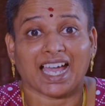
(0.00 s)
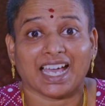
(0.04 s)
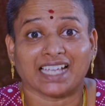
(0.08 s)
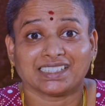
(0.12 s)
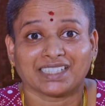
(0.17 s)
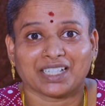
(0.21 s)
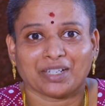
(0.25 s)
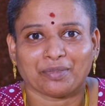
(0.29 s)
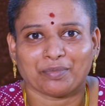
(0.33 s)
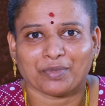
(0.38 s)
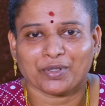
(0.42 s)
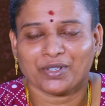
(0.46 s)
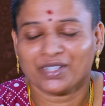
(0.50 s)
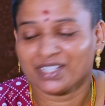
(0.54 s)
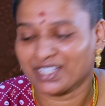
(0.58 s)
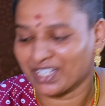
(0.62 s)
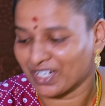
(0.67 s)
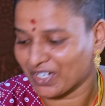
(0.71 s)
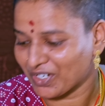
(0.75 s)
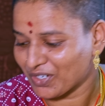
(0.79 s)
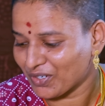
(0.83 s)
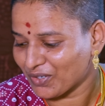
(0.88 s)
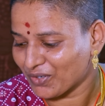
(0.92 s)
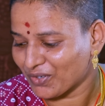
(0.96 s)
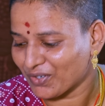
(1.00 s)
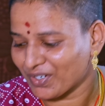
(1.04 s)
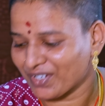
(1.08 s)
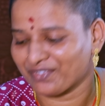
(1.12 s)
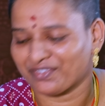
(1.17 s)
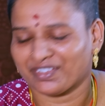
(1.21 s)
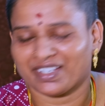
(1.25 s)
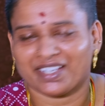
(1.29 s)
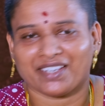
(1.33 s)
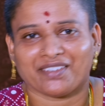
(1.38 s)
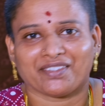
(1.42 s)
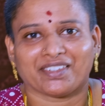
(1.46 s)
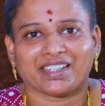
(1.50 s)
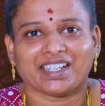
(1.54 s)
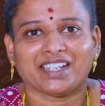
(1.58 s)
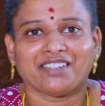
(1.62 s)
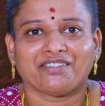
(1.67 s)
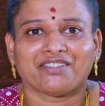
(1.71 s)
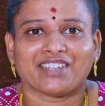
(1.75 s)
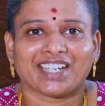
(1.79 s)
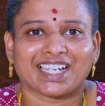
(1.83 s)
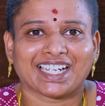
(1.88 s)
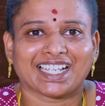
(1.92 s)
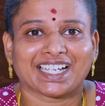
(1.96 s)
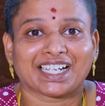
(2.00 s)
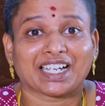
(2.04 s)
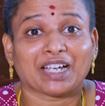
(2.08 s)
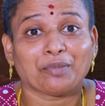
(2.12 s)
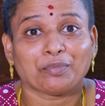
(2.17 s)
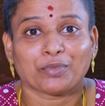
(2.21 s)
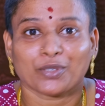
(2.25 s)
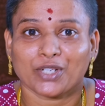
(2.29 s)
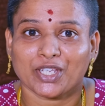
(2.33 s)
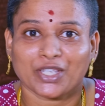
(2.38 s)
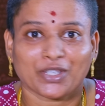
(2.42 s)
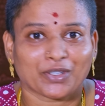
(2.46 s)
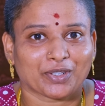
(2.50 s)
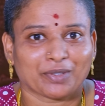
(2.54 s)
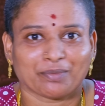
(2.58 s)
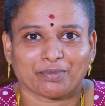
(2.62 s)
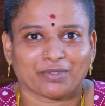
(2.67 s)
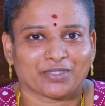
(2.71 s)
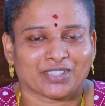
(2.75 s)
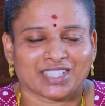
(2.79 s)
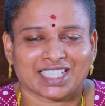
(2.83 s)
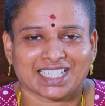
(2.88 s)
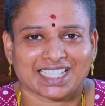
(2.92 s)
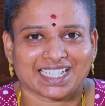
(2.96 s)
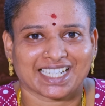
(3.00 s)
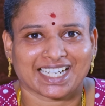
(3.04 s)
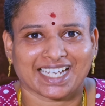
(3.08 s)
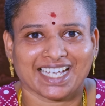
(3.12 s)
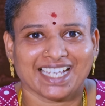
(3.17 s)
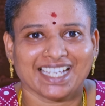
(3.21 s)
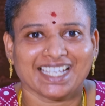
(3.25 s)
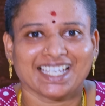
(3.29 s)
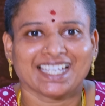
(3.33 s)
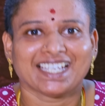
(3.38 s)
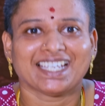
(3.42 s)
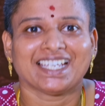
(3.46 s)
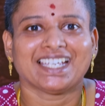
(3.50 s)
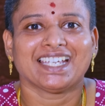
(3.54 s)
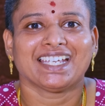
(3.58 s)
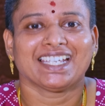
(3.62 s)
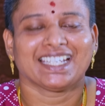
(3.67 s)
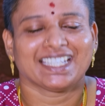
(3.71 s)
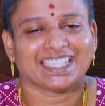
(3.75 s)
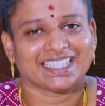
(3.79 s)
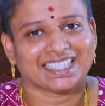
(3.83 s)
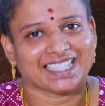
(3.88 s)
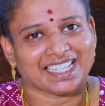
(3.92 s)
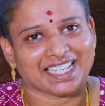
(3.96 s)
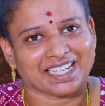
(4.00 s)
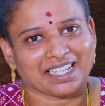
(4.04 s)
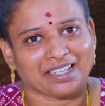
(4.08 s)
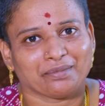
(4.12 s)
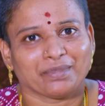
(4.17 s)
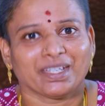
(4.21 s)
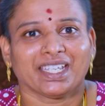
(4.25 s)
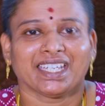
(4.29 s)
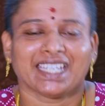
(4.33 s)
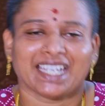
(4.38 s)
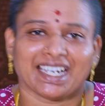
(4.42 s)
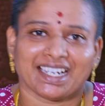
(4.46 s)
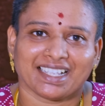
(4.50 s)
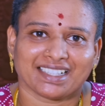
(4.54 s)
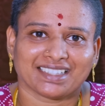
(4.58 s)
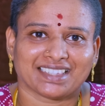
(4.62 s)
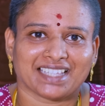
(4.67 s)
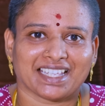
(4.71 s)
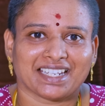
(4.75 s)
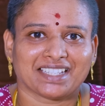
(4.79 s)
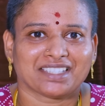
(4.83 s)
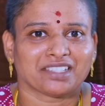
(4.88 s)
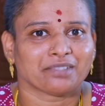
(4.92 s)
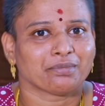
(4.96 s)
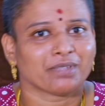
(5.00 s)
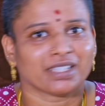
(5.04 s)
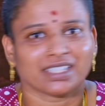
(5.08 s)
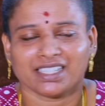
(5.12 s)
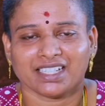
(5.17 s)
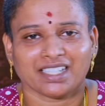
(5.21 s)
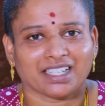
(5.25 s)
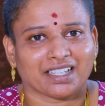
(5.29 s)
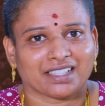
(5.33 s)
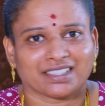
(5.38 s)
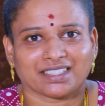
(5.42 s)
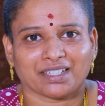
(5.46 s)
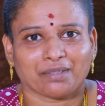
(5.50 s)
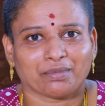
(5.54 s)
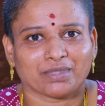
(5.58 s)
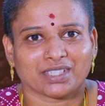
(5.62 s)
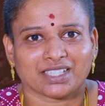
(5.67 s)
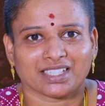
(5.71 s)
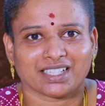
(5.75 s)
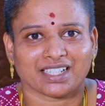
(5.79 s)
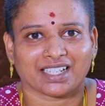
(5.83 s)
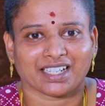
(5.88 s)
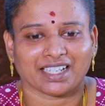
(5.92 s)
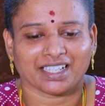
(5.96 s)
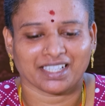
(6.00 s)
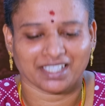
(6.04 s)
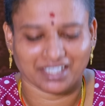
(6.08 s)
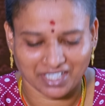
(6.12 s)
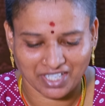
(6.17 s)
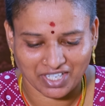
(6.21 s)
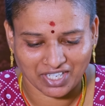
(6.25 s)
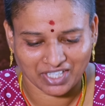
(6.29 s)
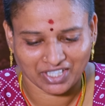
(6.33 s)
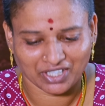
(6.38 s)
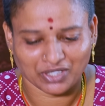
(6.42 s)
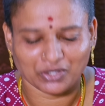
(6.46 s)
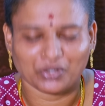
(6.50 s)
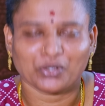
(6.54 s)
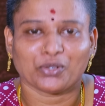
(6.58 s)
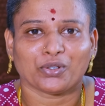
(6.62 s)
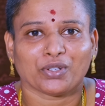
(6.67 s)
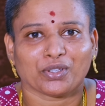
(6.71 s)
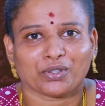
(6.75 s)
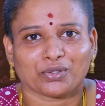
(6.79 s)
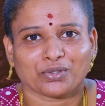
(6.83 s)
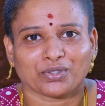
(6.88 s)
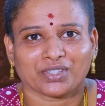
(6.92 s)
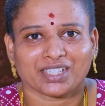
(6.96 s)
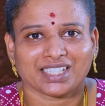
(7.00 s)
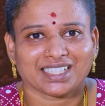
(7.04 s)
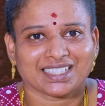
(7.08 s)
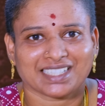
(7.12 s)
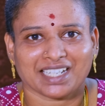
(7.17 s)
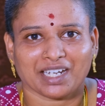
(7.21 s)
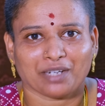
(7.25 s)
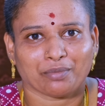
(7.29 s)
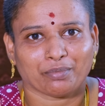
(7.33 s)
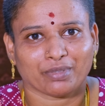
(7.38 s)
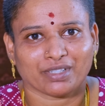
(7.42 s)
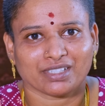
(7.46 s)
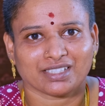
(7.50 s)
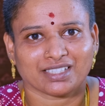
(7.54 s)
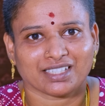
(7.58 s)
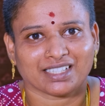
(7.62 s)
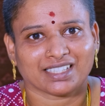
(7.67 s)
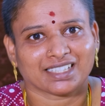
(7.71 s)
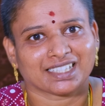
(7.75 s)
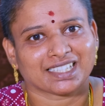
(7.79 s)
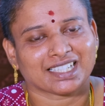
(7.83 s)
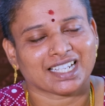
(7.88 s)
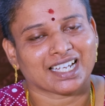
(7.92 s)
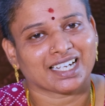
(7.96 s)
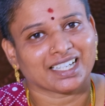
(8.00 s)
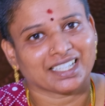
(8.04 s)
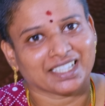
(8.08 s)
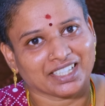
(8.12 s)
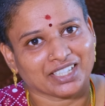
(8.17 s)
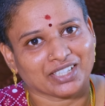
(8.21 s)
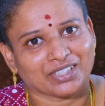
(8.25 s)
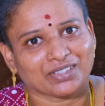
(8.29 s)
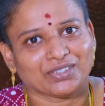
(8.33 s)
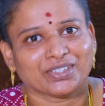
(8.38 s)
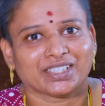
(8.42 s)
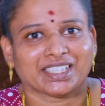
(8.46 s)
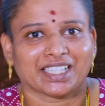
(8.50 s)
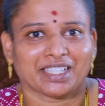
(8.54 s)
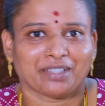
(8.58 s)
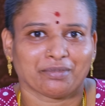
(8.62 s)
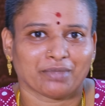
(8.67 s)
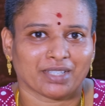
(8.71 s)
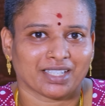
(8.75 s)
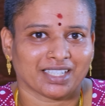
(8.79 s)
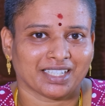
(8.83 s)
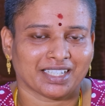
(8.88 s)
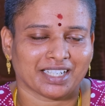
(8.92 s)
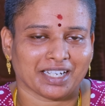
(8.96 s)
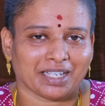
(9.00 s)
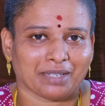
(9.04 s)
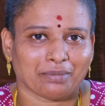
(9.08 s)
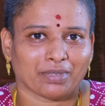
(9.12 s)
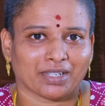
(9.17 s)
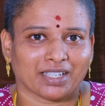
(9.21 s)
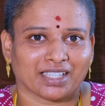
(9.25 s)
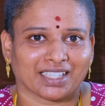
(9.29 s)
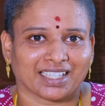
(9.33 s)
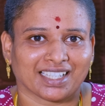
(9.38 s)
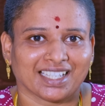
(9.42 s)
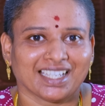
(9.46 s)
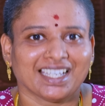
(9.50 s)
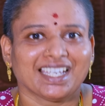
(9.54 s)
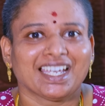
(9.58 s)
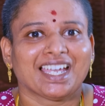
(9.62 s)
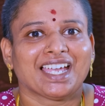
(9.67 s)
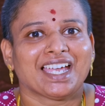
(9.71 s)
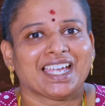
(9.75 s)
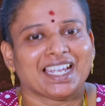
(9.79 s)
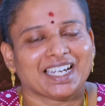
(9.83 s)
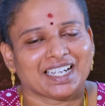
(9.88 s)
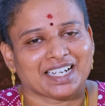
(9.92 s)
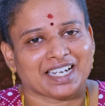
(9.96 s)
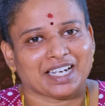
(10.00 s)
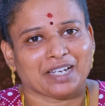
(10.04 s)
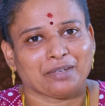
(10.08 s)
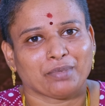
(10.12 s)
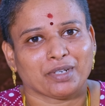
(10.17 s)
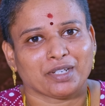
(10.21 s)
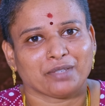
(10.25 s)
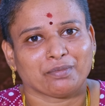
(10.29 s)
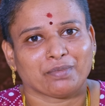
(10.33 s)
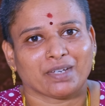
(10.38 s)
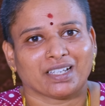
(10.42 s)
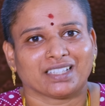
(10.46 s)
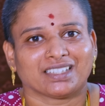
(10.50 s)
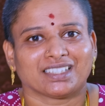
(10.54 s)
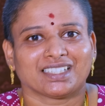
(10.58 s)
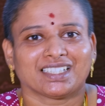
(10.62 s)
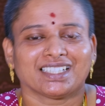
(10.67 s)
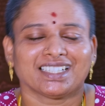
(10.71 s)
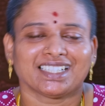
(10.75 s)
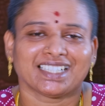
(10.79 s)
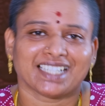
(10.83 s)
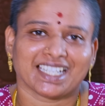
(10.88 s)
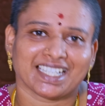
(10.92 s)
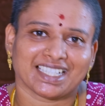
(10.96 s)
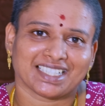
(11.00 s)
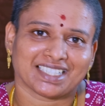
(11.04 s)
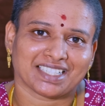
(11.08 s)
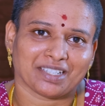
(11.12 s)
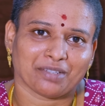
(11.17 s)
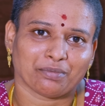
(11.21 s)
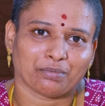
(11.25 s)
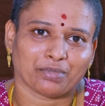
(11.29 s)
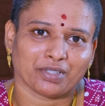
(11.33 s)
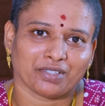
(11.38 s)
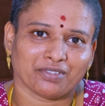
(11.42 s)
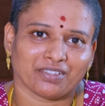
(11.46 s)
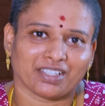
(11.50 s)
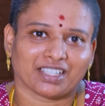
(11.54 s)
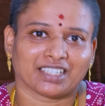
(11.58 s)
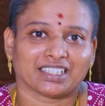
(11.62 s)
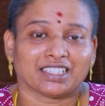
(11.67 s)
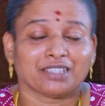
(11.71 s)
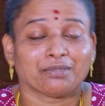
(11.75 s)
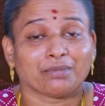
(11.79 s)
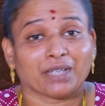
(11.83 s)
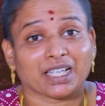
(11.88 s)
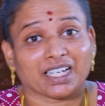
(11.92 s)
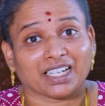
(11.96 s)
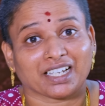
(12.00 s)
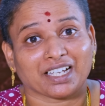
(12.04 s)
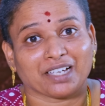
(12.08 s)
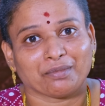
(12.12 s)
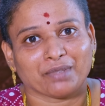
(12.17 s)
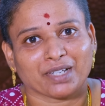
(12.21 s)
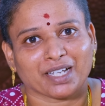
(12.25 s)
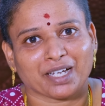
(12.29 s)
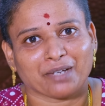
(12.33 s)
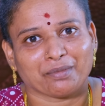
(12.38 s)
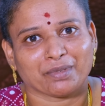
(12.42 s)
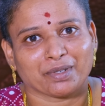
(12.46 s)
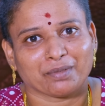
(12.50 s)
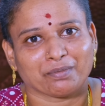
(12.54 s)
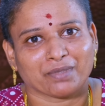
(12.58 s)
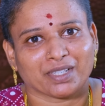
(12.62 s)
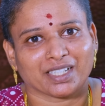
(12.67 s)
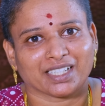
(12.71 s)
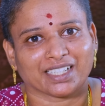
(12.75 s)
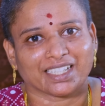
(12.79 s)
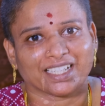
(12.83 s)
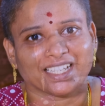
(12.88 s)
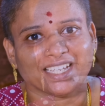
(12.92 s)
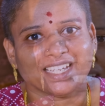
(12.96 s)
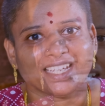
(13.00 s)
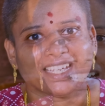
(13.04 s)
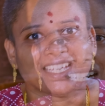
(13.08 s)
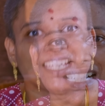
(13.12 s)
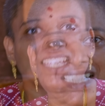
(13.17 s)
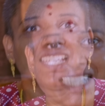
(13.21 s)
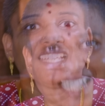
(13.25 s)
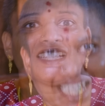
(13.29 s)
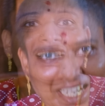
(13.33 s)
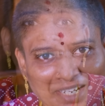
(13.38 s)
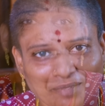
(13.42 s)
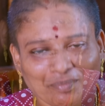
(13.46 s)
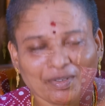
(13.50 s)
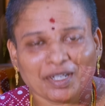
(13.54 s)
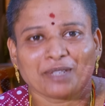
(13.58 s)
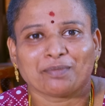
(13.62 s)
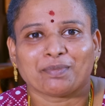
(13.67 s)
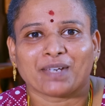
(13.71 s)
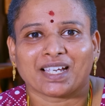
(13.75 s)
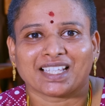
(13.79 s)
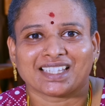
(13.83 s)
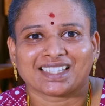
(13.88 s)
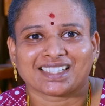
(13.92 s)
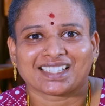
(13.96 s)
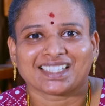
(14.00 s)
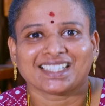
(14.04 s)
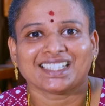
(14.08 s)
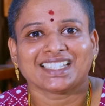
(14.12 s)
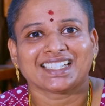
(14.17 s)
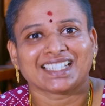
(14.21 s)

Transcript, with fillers: அதுக்கப்புறம் என்னோடய ஃபேவரட் வெண்டைக்காய் புளிக்குழம்பு வச்சுருக்கேன் இது எல்லாமே எனக்கு தெரிஞ்ச மாதிரி நான் சமைச்சிருக்கேன் என்னோடய குக்கிங் ஸ்டைல் தான் நீங்களும் இதே மாதிரி ட்ரை பண்ணுங்கள் ட்ரை பண்ணி பார்த்துட்டு டேஸ்ட் எப்படி வருதுன்னு மறக்காமல் கமெண்ட் பண்ணுங்கள் ட்ரை பண்ணி பார்த்துட்டு